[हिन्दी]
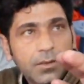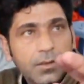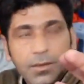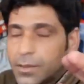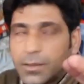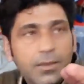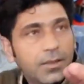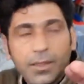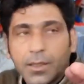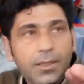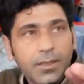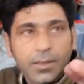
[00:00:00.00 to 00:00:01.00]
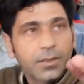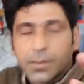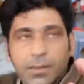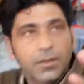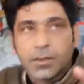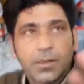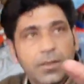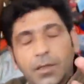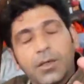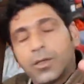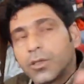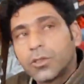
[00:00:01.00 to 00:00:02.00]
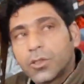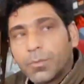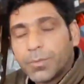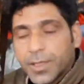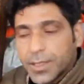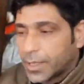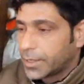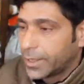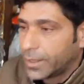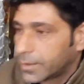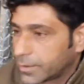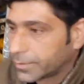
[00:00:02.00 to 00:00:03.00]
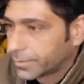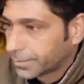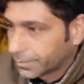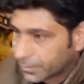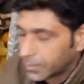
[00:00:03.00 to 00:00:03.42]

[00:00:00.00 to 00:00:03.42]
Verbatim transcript: बार दो बार सेल लगती है मतलब चौबीस घंटे चौबीस घंटे हाँ